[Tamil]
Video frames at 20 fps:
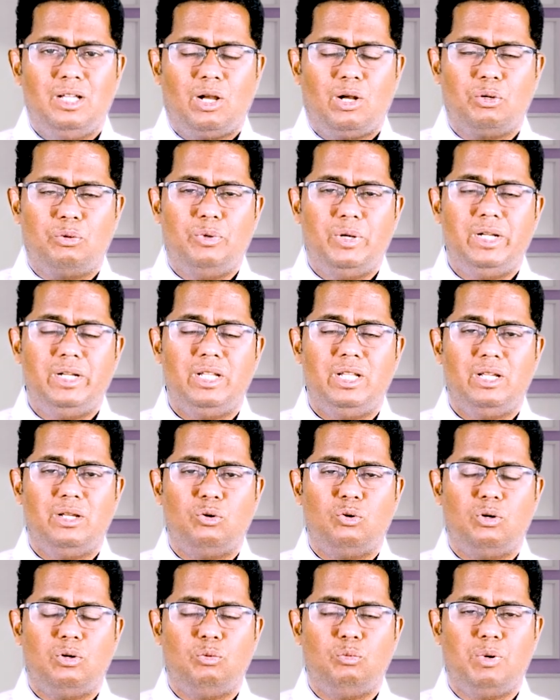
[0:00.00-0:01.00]
அவளுக்கு வேண்டிய
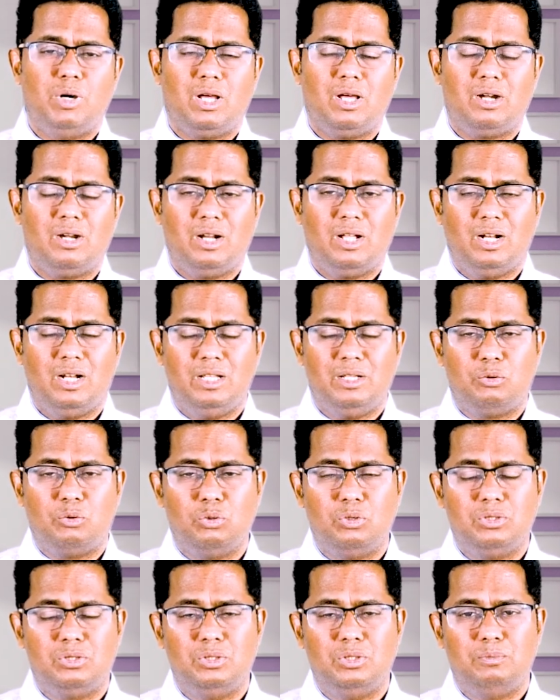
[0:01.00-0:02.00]
உபகரணங்களை
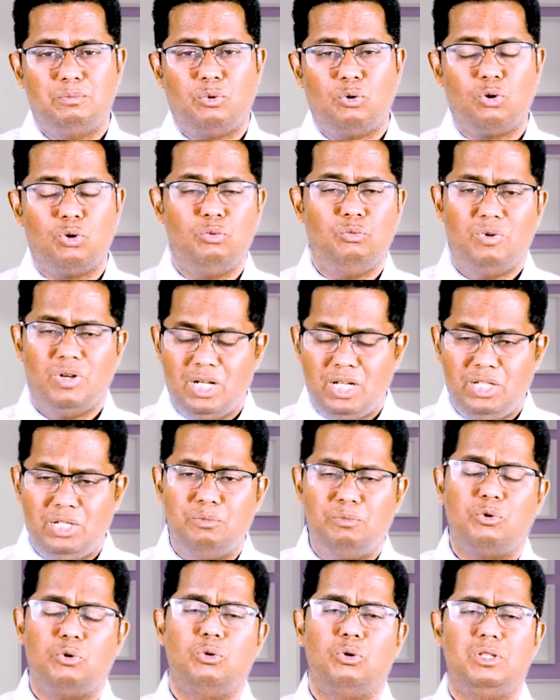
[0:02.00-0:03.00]
கொடுத்து பொண்ணும்
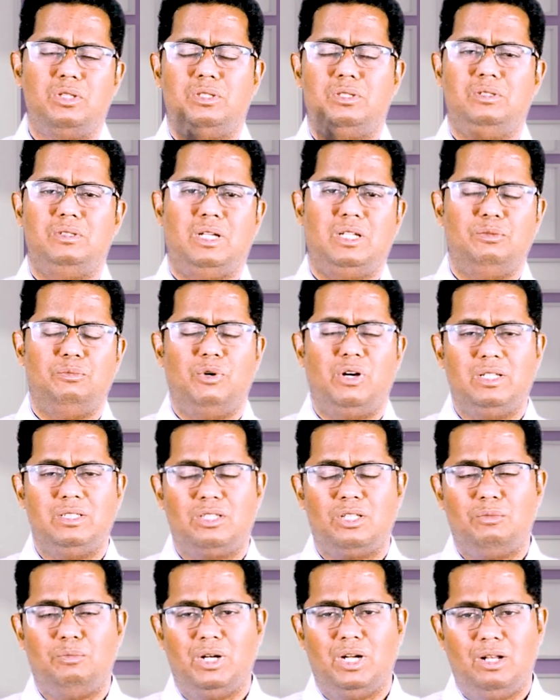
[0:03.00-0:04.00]
வெளியும் கொடுத்து அது
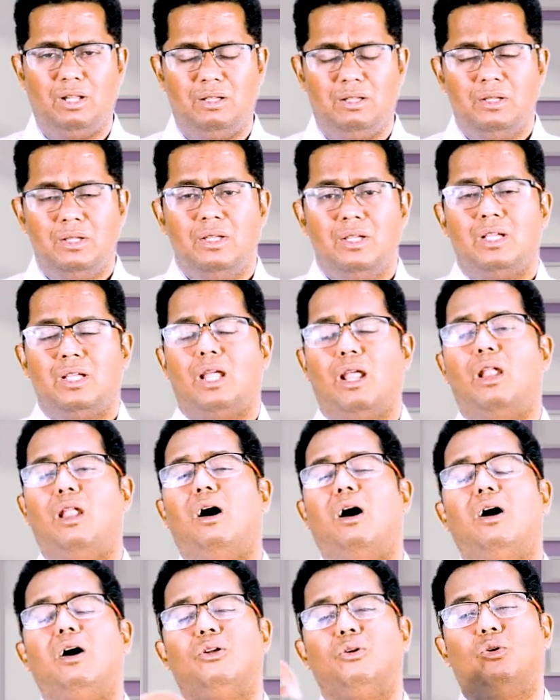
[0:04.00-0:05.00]
மாத்திரமல்ல
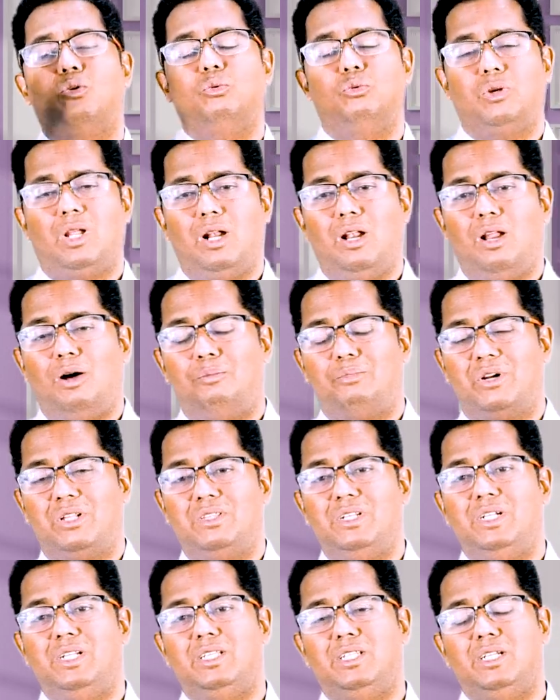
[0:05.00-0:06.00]
எல்லாருக்கும் எல்லா
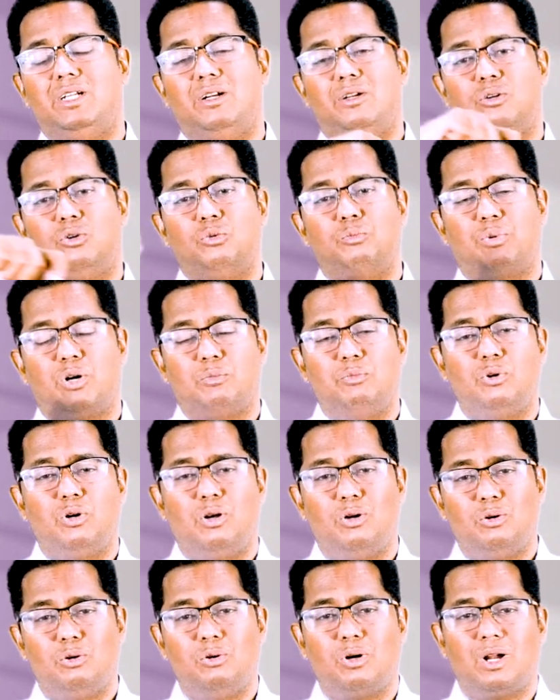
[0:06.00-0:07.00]
பிரதிநிதிகளுக்கும்
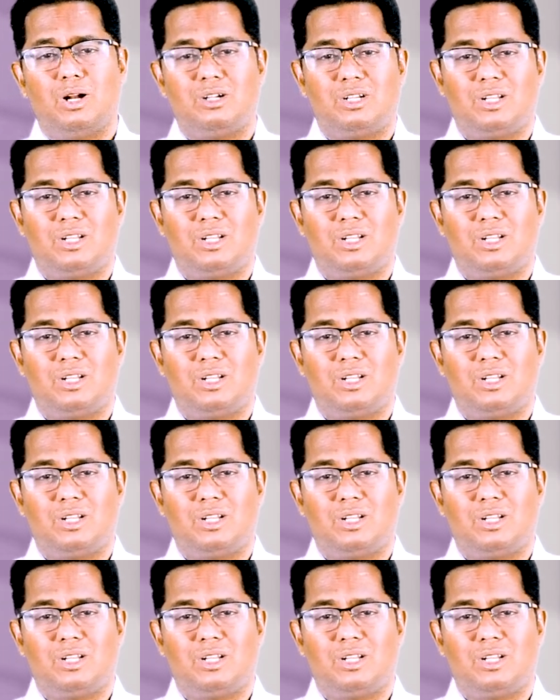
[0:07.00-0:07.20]
பிரபுக்களுக்கும்